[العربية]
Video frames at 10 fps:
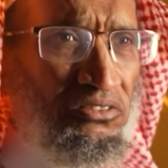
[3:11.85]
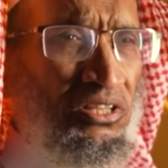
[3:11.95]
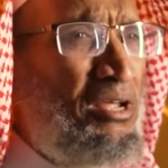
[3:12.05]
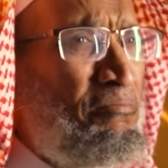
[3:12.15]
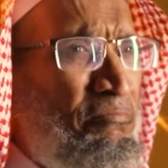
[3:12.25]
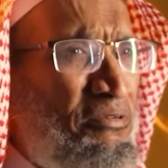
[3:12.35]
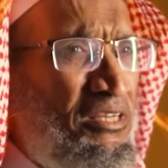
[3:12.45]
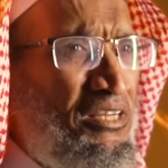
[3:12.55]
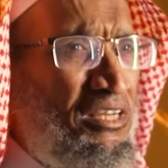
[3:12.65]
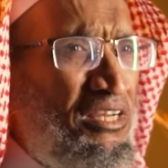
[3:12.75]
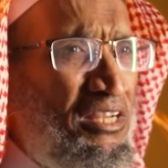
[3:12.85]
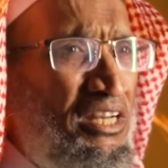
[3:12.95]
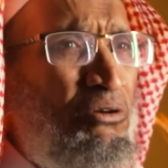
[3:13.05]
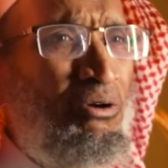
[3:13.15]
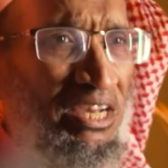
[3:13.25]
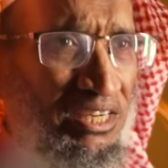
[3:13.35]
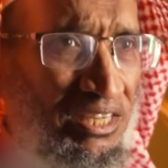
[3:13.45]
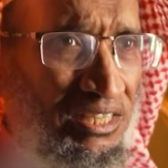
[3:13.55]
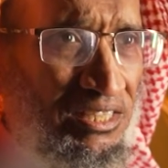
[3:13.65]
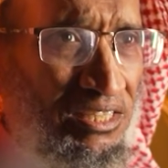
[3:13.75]
طلب لي
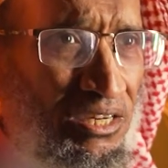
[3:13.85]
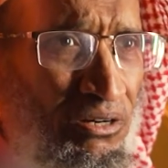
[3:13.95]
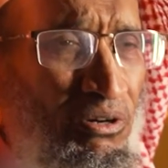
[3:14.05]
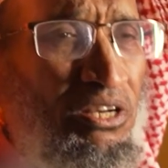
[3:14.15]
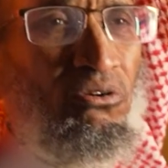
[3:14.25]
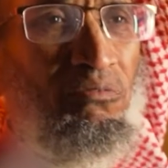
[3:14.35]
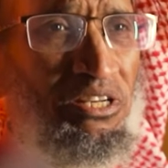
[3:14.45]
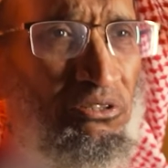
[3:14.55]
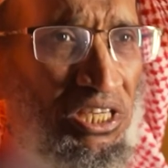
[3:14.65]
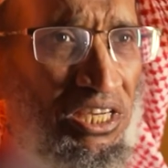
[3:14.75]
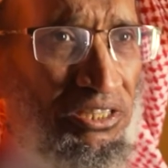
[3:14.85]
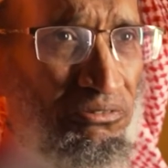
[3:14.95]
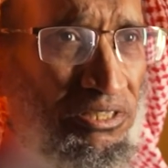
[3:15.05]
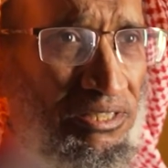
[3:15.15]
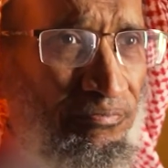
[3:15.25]
ولك ولكل من يشاهدني